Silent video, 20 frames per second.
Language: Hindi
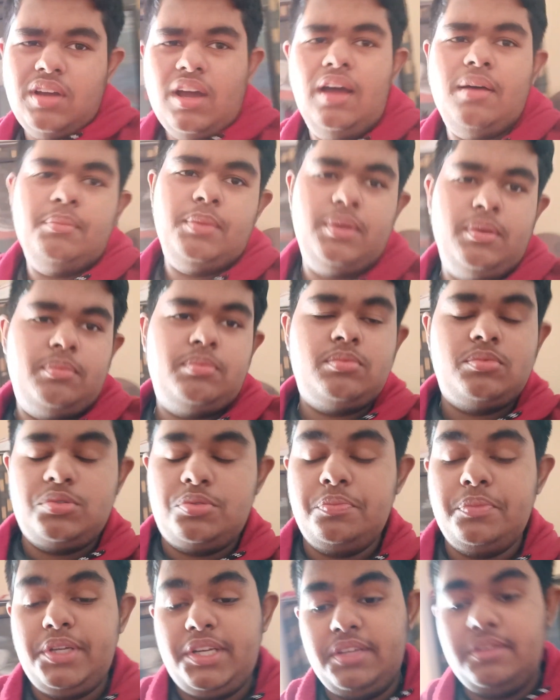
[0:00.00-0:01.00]
काम है
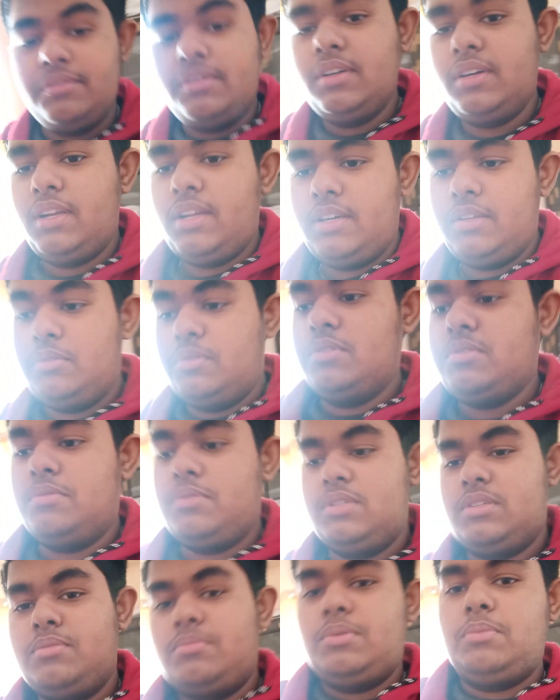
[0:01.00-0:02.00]
कुछ मीटिंग वगैरह है तो
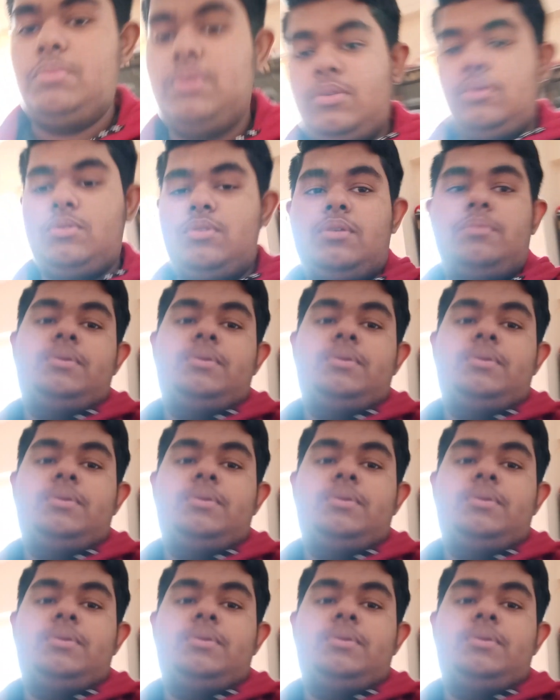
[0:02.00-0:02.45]
इस वजह से मम्मी लोग